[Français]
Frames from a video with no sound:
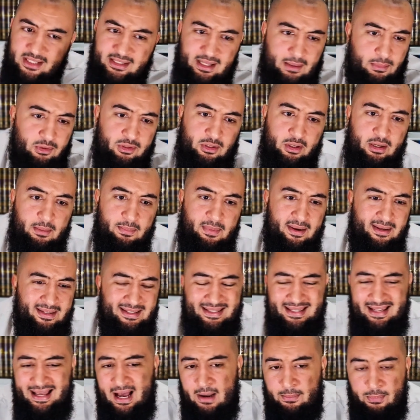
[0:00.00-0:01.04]
il ne t'abandonne pas.
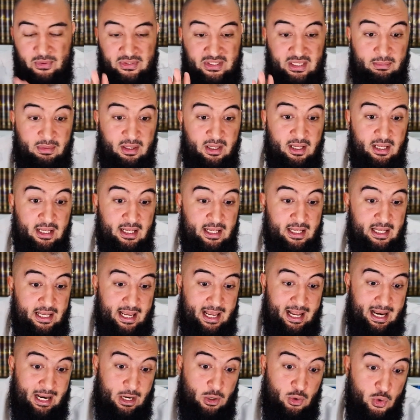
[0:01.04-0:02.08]
C'est impossible.
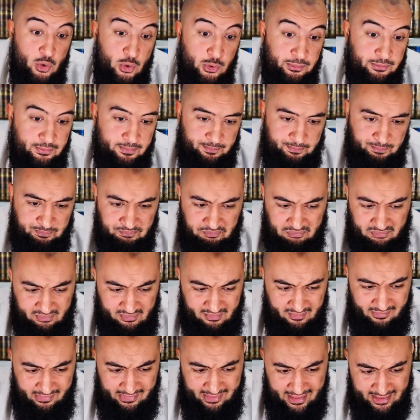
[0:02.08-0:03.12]
Et l'une
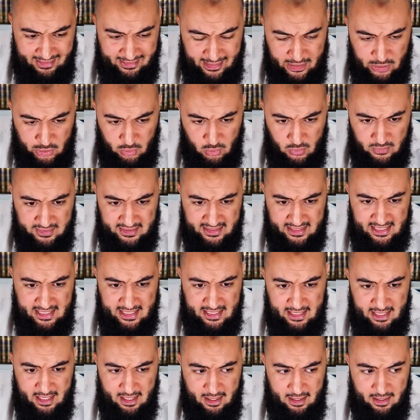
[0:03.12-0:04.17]
des choses
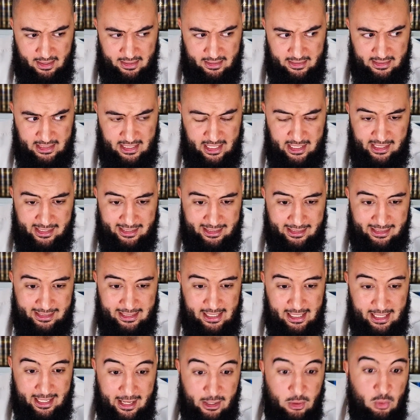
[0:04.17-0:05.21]
euh, qui,
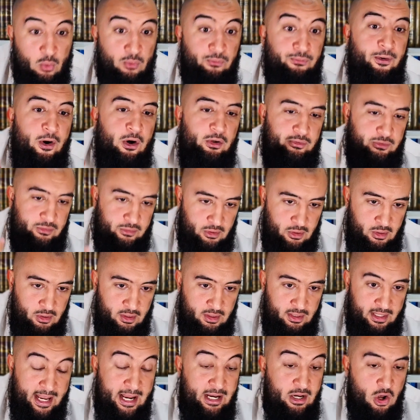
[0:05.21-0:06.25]
qui, réconforte
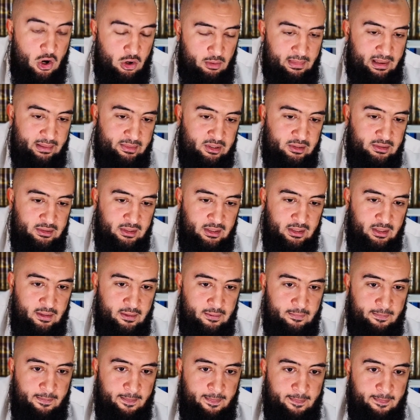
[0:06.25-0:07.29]
énormément,
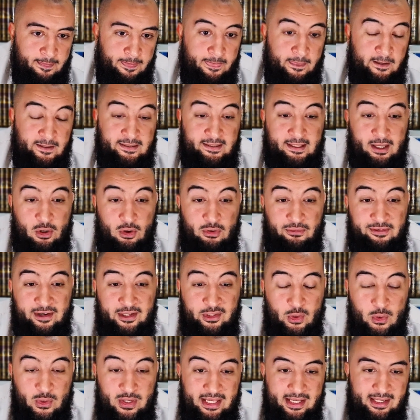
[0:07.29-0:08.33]
c'est le
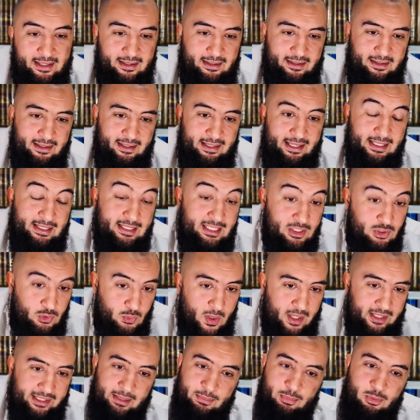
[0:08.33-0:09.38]
fait de lire les
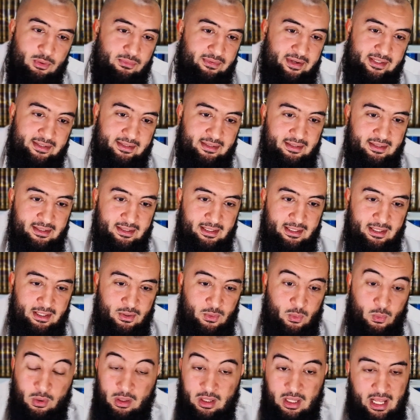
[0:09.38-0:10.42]
histoires des prophètes.
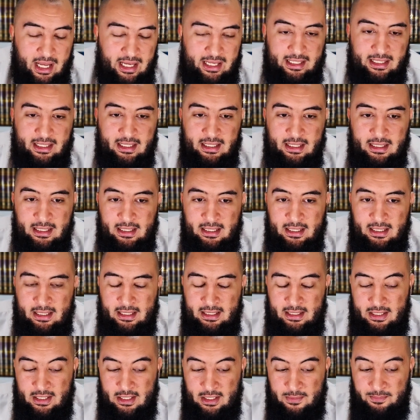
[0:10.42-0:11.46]
Wallahi,
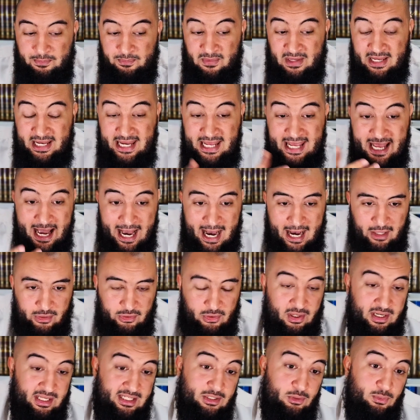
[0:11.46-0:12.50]
euh, il y a
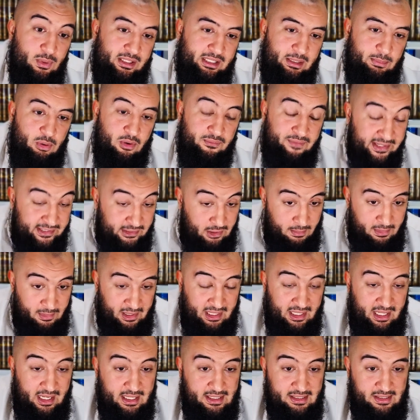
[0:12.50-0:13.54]
dans les histoires des prophètes, comme
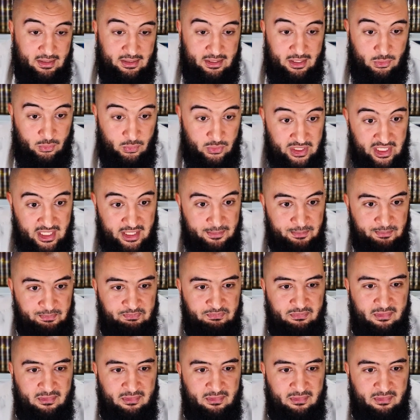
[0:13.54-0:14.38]
Allah Azzawajal nous dit,